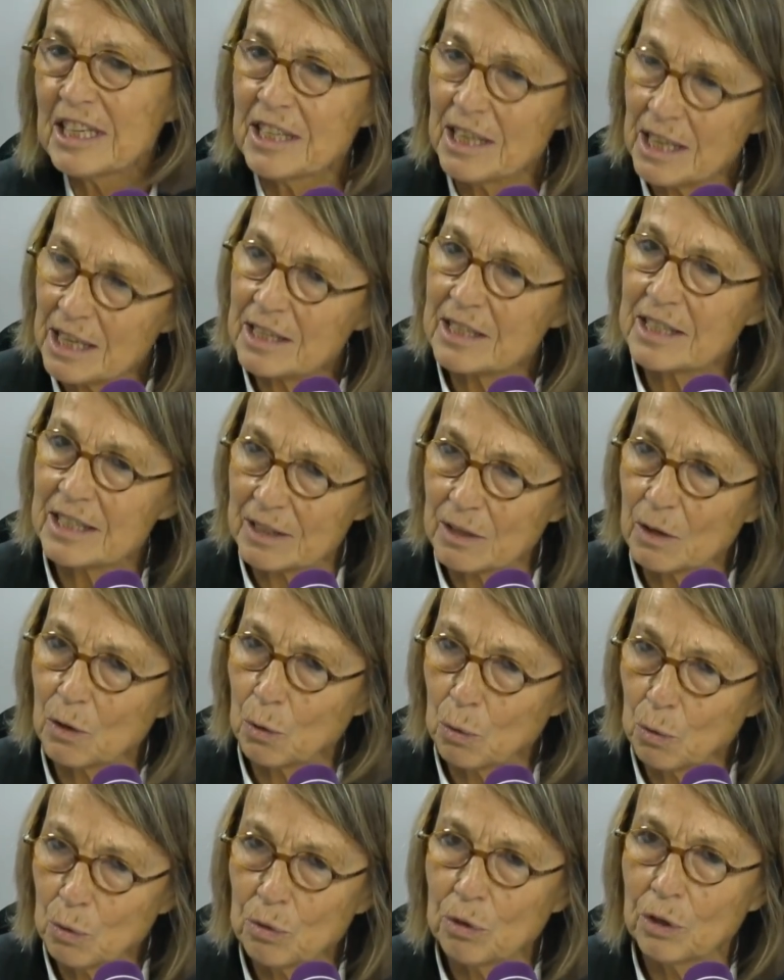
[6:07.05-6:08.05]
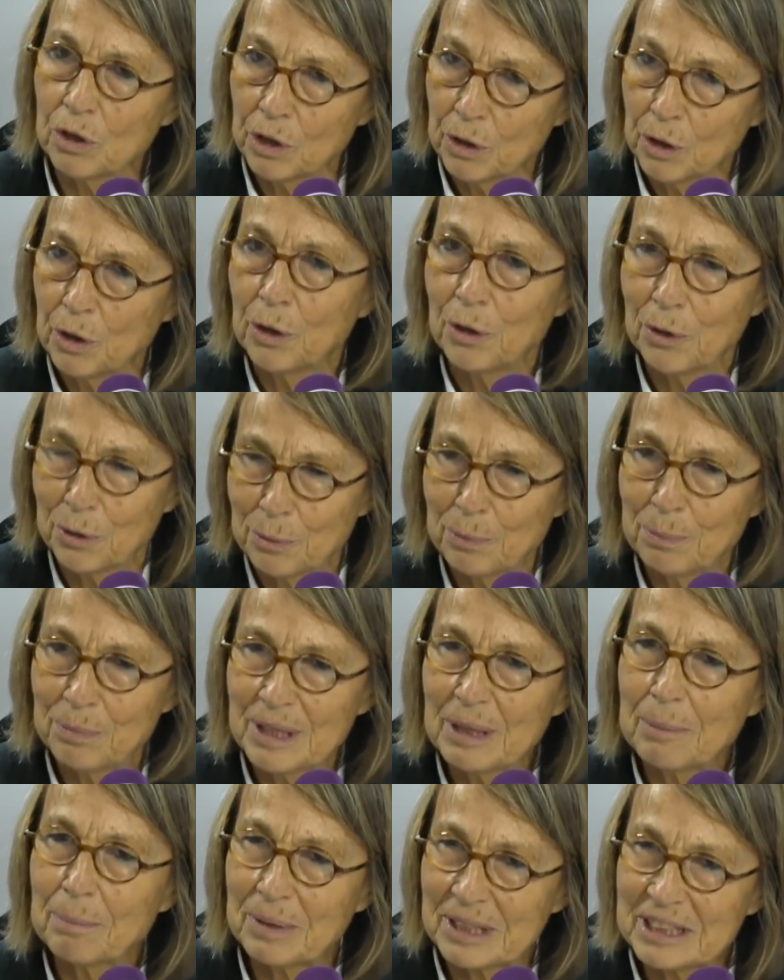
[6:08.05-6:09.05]
Et ça, c'est un rôle euh,
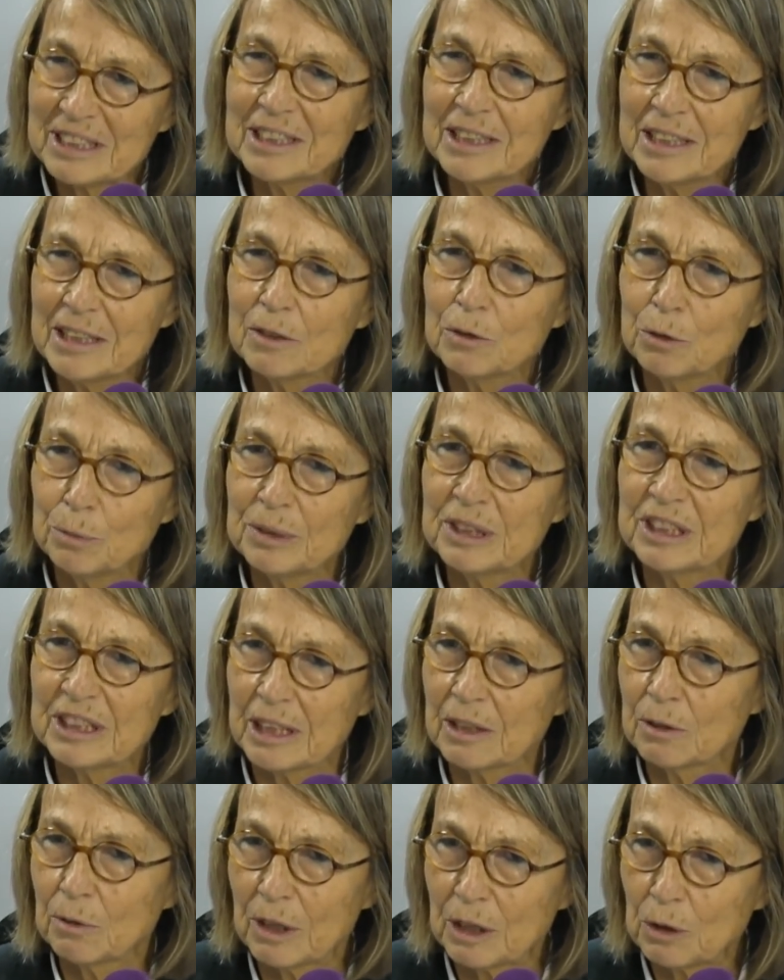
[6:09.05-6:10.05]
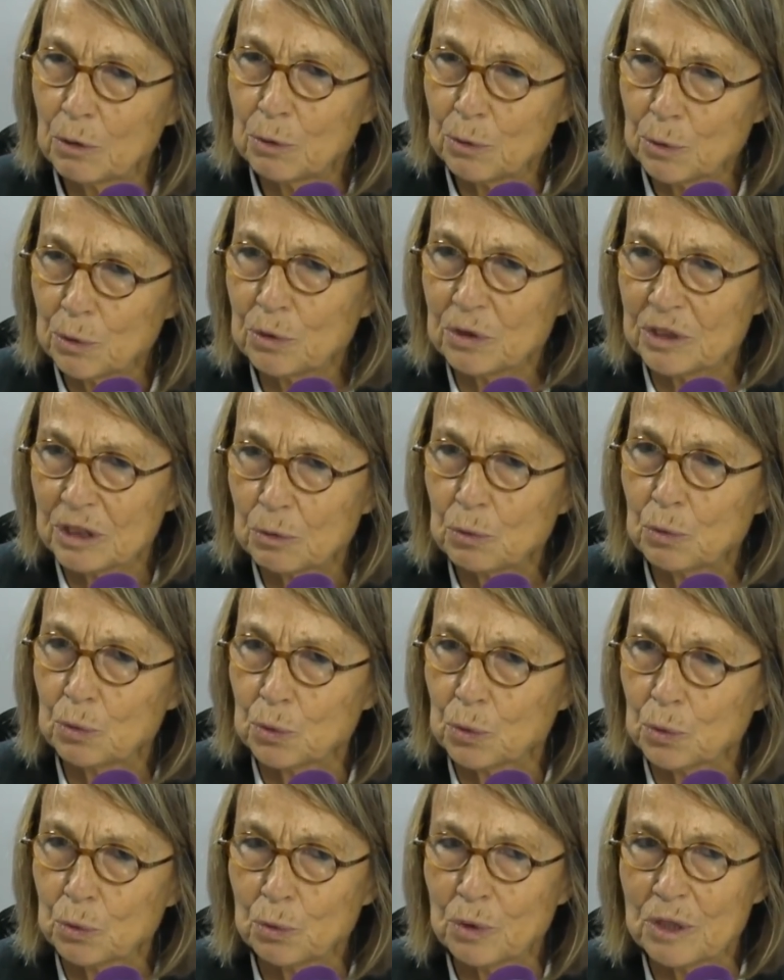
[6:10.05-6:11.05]
bien précis du ministère de la Culture. C'est
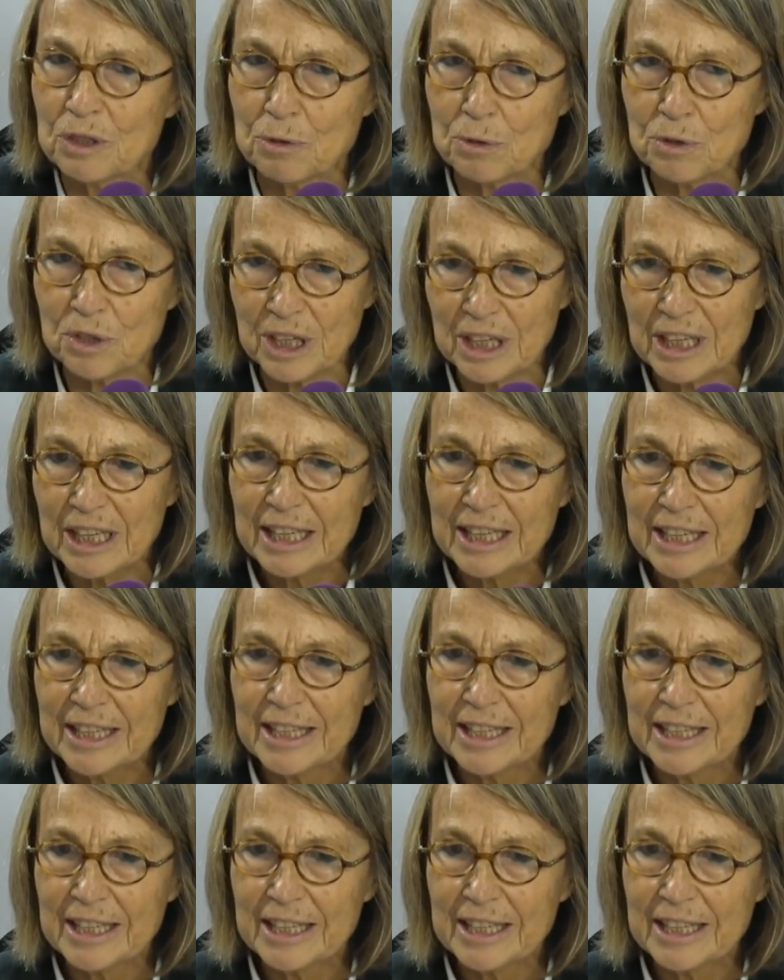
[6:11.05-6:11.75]
sur tous les sujets